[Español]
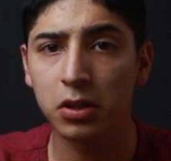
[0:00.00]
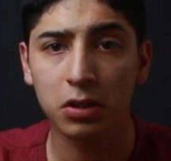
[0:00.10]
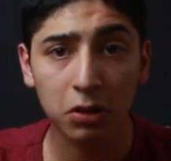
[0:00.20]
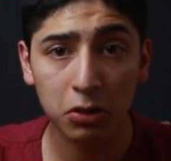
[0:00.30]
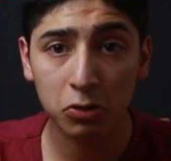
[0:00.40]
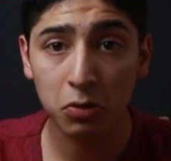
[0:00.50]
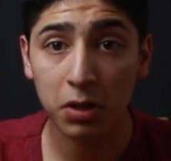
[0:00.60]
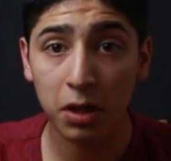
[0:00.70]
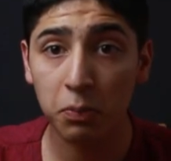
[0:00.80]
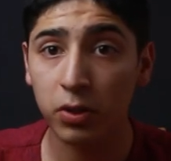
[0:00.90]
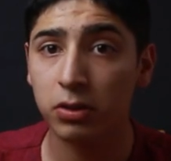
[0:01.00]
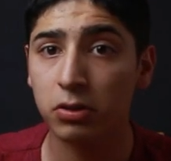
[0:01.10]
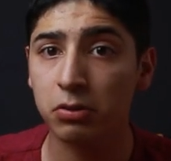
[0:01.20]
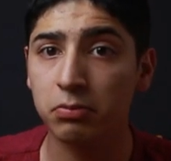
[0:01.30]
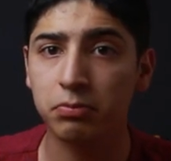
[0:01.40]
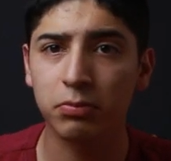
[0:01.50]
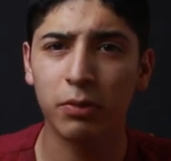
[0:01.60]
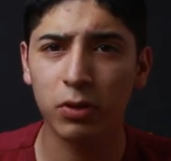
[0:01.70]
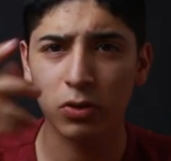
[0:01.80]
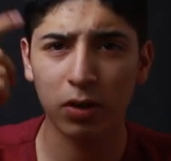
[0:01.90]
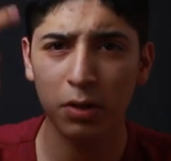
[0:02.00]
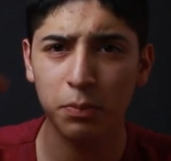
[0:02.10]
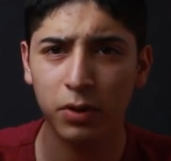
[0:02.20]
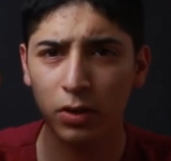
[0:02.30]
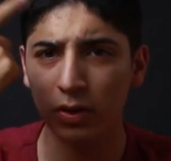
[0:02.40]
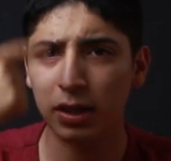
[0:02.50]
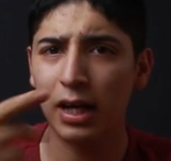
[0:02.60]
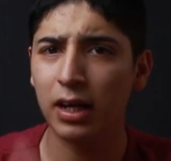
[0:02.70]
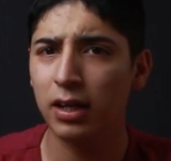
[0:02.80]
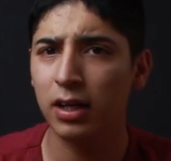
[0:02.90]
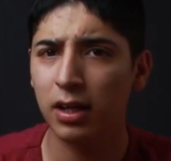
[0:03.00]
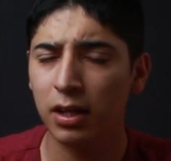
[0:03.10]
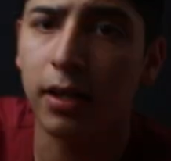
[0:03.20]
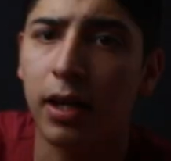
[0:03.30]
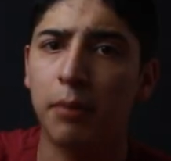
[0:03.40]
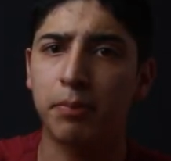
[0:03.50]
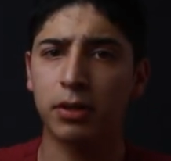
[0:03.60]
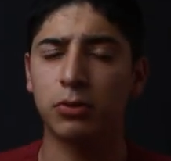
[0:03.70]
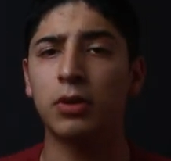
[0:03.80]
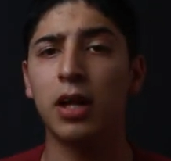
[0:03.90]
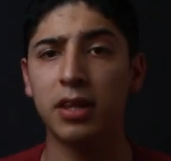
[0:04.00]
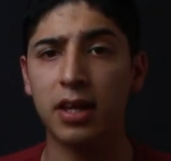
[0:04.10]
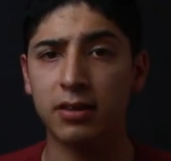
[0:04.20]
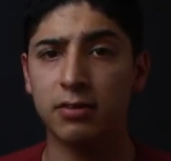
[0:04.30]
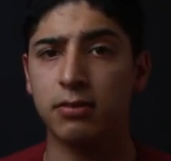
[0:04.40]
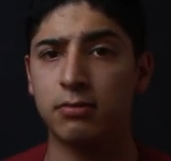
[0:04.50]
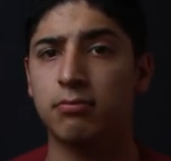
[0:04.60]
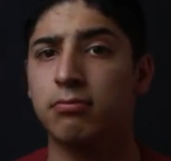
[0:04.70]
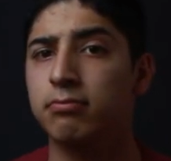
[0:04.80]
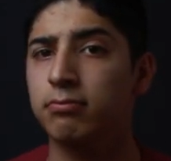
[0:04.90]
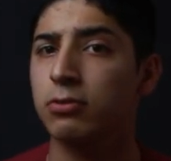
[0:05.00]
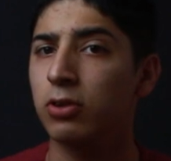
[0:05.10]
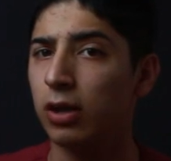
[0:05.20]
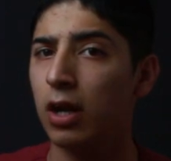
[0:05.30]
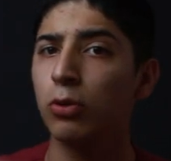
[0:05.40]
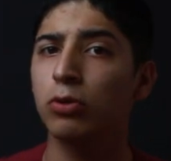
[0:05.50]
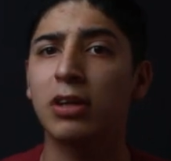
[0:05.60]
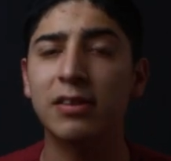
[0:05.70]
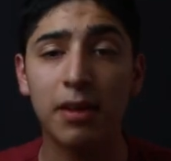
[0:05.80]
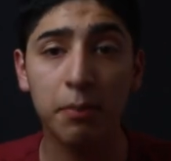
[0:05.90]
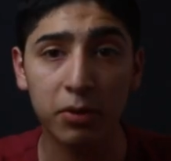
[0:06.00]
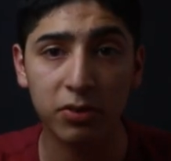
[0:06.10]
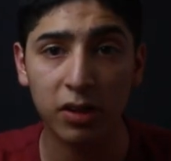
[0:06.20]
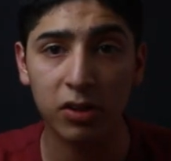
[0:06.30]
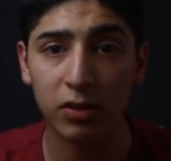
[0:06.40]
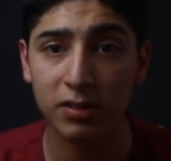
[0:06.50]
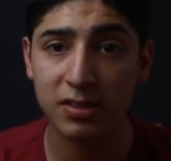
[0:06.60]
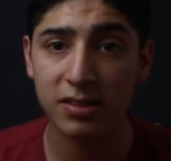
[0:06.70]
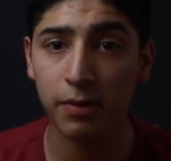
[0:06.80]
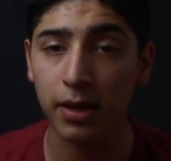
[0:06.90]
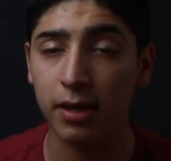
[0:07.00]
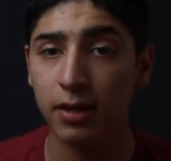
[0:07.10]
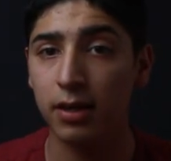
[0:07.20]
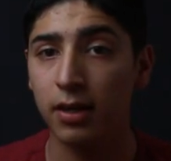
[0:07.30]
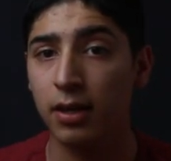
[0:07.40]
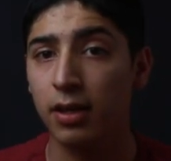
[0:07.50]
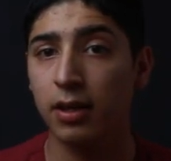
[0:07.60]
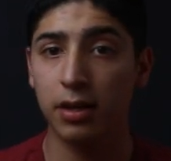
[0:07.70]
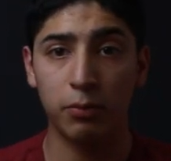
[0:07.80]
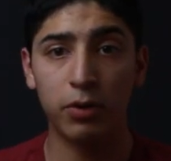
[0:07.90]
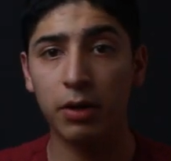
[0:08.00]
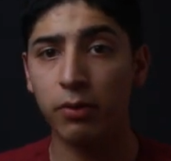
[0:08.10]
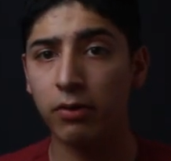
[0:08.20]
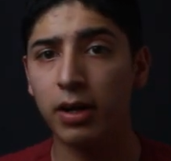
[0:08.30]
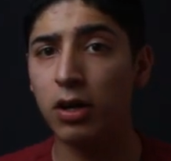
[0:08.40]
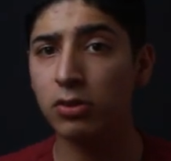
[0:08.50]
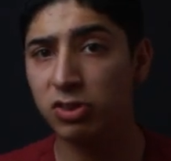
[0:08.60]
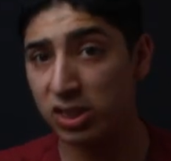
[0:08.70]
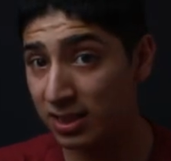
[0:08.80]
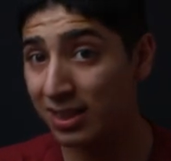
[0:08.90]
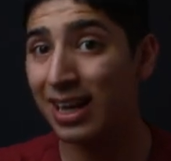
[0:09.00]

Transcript: Creo que estoy bien expuesto. Me veo todavía un poquito acá. Vale, apertura 10. Con la luz al 100%, así se ve voy a volver a los settings